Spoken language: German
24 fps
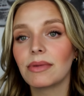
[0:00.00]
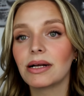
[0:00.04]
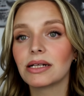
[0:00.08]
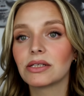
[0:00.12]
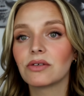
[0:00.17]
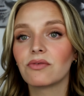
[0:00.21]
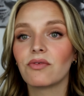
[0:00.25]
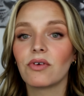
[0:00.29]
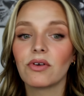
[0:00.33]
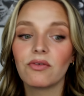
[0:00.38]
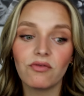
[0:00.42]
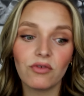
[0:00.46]

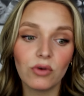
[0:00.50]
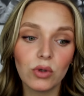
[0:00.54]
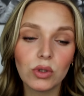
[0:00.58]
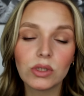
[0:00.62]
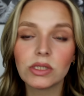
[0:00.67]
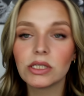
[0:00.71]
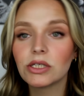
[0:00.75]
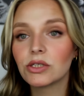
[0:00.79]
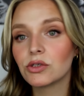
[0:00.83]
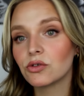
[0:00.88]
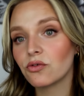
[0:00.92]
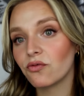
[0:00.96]
also von
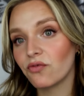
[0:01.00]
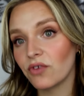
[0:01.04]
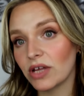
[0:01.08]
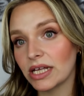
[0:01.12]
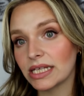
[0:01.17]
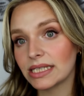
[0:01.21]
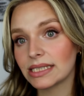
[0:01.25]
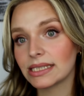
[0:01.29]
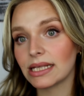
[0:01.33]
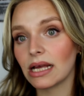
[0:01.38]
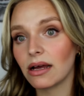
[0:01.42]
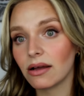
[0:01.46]
flüssig zu
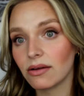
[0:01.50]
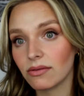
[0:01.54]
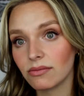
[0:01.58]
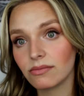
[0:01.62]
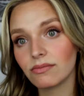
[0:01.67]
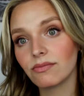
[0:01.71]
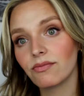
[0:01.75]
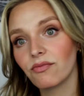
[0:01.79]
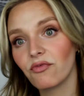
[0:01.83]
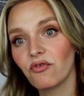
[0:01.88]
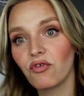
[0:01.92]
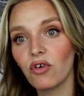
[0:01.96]
fester
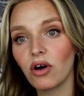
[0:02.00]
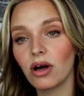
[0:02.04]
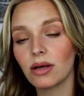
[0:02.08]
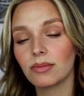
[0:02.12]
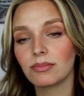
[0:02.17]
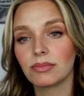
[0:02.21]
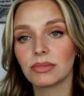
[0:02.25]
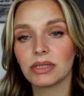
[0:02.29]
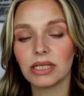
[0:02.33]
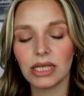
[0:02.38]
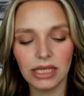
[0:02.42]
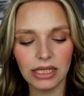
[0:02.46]

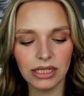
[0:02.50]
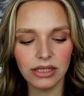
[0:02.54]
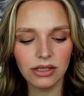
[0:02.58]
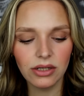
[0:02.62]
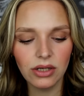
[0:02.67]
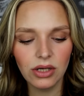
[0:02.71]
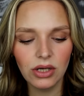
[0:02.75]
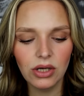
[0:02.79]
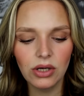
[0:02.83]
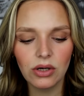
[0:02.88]
Form gehen.